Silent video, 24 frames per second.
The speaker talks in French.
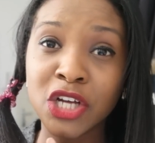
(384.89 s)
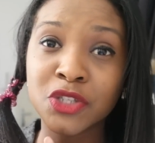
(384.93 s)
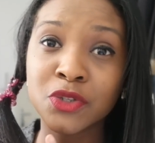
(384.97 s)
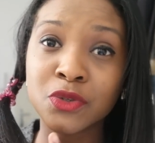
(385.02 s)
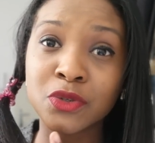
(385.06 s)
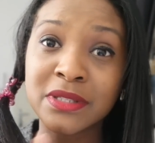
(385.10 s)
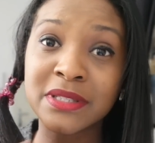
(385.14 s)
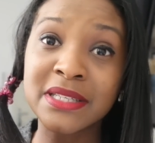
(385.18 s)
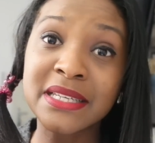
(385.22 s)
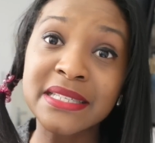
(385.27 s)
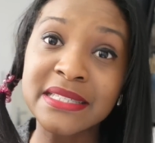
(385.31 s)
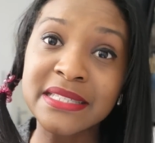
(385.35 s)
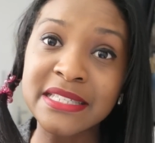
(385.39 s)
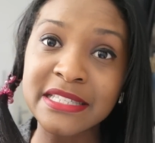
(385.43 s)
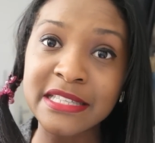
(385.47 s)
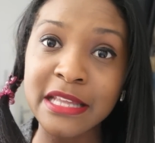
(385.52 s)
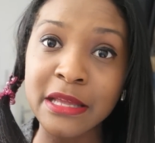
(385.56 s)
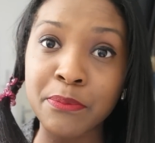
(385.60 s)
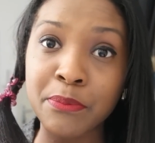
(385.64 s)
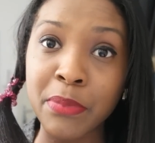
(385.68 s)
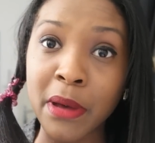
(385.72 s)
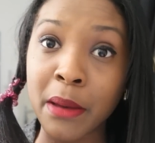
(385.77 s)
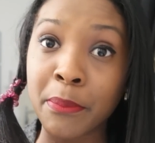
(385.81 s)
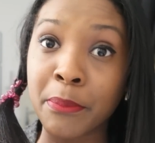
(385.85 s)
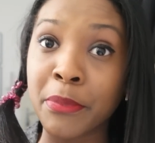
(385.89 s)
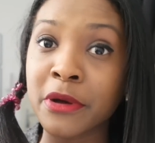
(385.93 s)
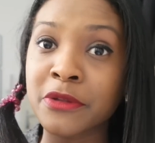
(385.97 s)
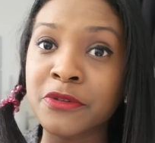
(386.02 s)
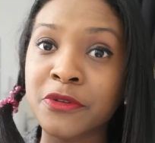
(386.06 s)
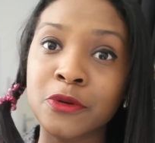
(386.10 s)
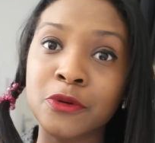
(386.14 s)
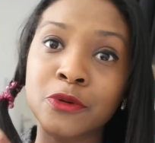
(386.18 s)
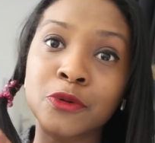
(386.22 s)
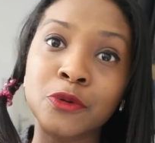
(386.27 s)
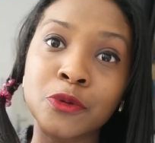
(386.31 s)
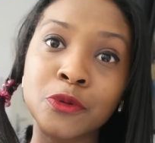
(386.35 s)
Donc n'hésitez pas,
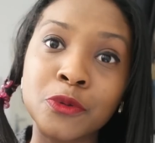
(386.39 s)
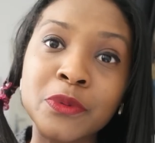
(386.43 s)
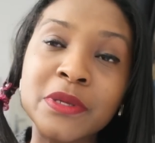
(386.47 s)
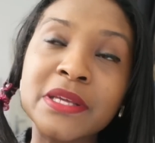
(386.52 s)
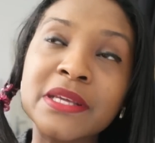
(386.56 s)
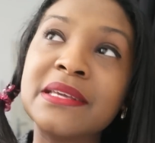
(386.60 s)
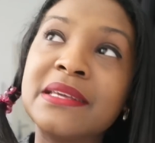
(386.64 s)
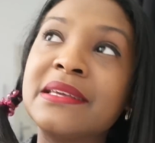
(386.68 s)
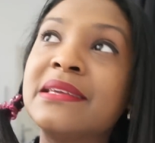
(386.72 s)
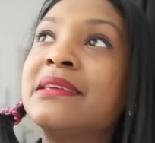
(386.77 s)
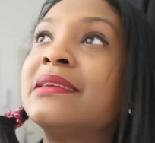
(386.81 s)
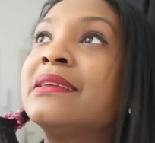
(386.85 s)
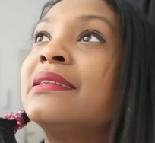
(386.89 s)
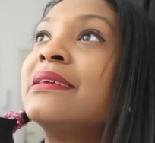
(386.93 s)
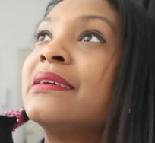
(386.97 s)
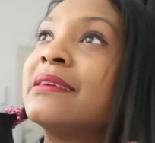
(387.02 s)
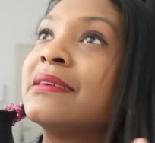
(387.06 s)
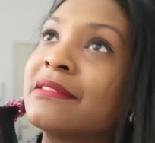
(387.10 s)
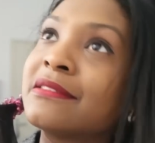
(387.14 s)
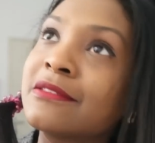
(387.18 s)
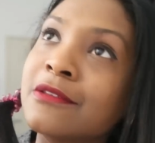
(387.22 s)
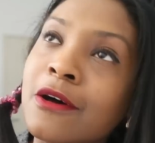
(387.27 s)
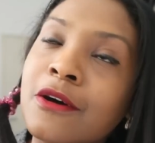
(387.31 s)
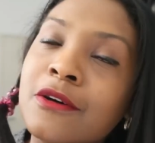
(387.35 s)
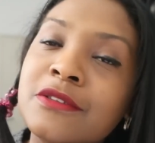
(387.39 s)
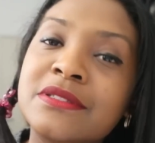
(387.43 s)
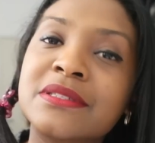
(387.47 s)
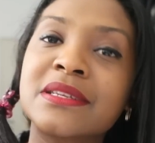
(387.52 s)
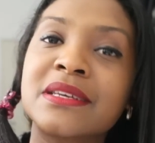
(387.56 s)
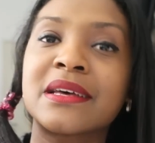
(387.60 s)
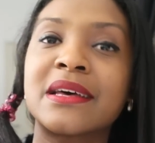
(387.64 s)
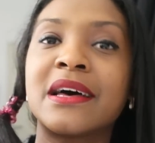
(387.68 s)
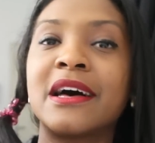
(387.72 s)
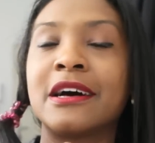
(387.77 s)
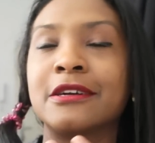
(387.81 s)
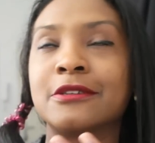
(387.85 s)
pendant que lui, il est en
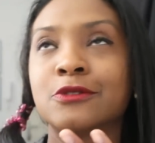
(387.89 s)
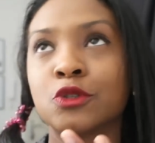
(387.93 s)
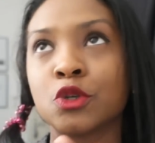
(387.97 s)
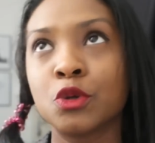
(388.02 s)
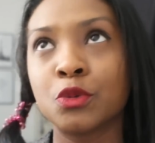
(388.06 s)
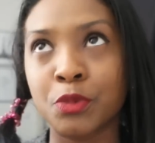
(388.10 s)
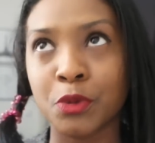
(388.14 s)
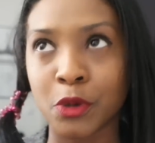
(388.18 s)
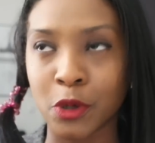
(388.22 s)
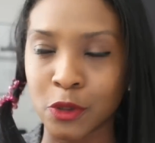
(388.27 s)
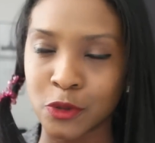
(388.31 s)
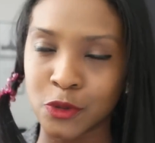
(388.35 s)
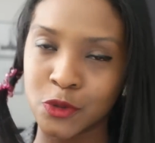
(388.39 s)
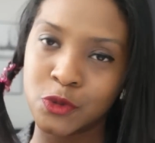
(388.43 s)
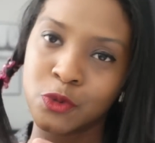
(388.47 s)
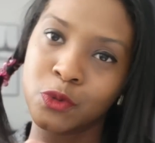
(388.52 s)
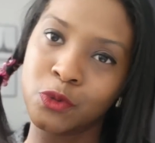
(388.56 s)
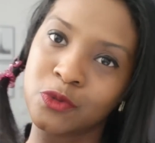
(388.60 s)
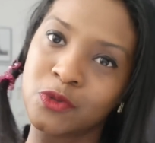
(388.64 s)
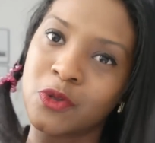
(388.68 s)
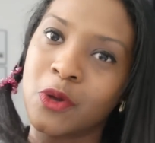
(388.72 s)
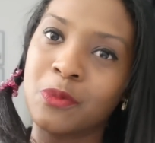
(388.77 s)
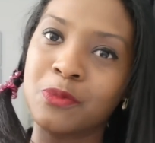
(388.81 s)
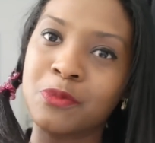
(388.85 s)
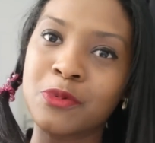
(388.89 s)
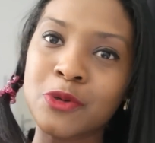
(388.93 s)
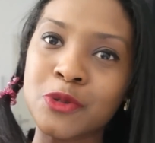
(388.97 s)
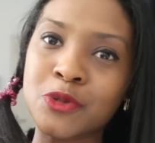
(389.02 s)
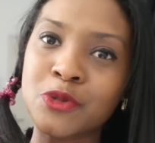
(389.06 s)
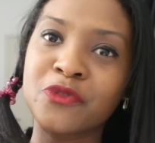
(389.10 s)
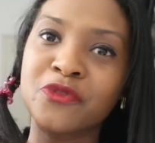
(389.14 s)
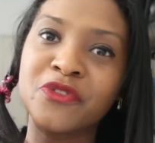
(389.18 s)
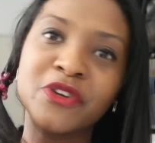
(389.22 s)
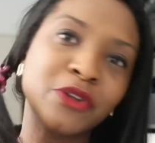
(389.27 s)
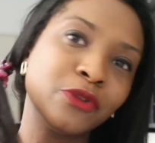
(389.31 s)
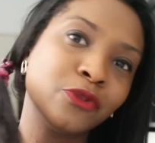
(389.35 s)
train de prendre son temps pour
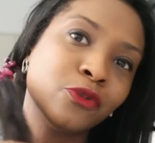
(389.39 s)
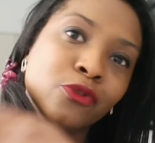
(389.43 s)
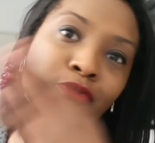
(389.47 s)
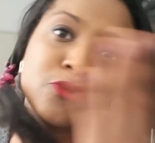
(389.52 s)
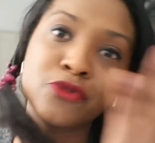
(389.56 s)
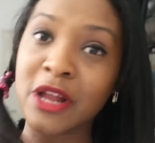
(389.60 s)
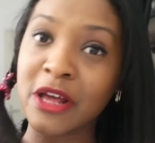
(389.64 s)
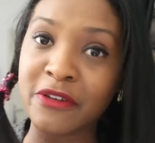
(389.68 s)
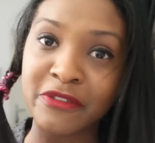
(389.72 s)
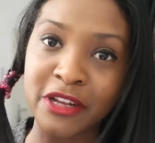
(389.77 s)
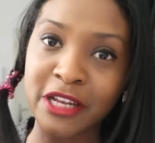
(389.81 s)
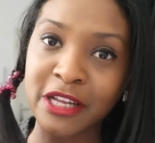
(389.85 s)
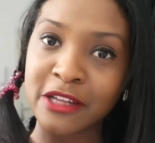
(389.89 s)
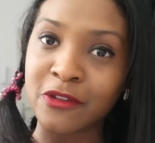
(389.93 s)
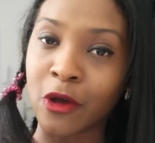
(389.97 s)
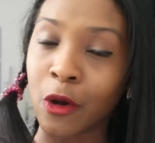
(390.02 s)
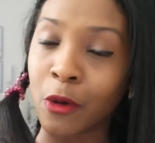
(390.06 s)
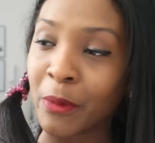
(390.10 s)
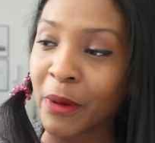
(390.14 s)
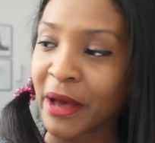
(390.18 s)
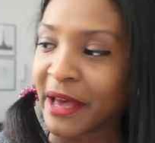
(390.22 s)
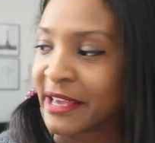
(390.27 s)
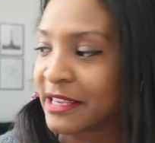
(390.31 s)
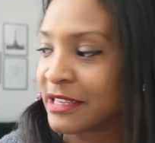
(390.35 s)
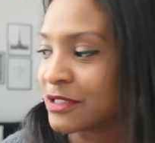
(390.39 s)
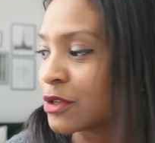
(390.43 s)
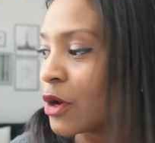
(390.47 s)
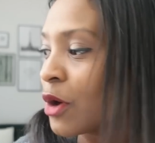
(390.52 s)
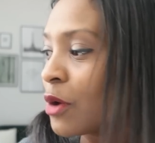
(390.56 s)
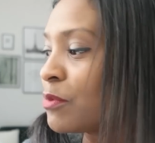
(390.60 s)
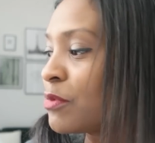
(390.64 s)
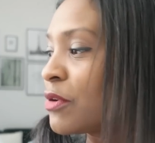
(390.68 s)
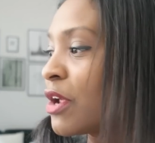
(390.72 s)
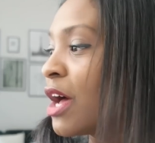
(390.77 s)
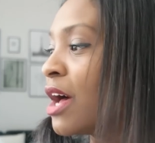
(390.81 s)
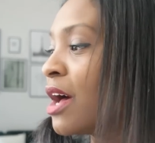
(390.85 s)
chauffer, de vous laver les dents par
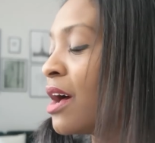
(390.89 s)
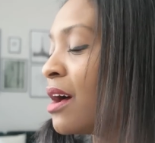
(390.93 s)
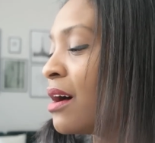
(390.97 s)
exemple,